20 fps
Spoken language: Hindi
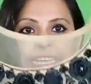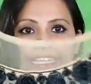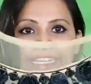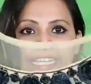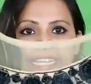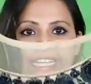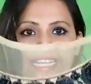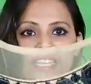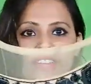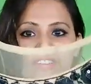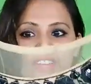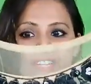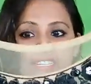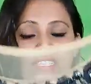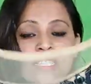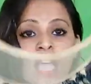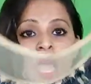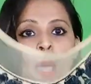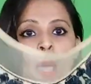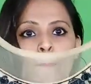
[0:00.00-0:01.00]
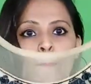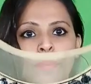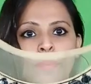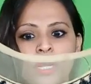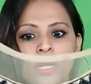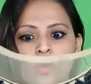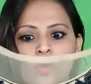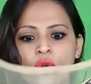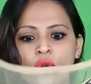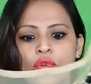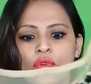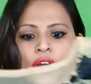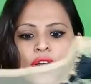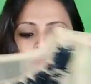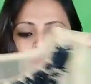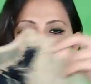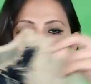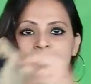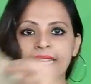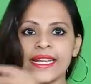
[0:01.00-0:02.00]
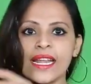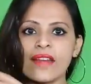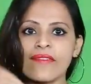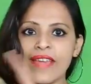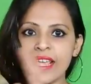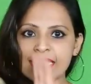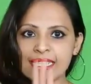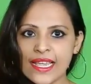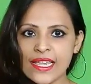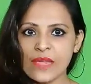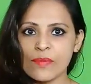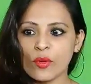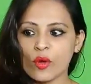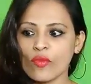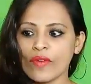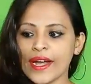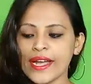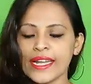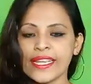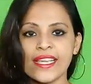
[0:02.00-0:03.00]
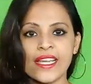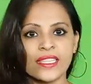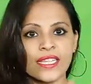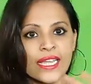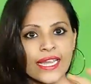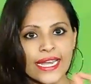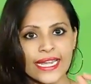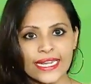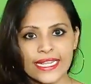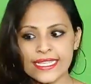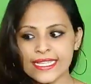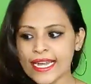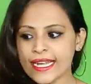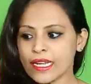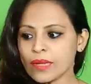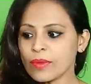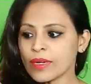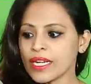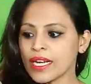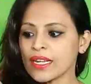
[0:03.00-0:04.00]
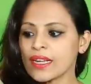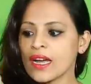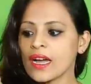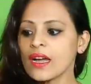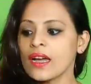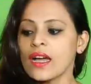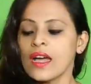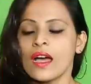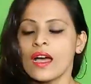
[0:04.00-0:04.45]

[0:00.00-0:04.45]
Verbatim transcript: ये देखिए फ्रेंड्स बिल्कुल उन्होंने मटेरियल वैसा ही प्रोवाइड किया था 80 सेंटीमीटर का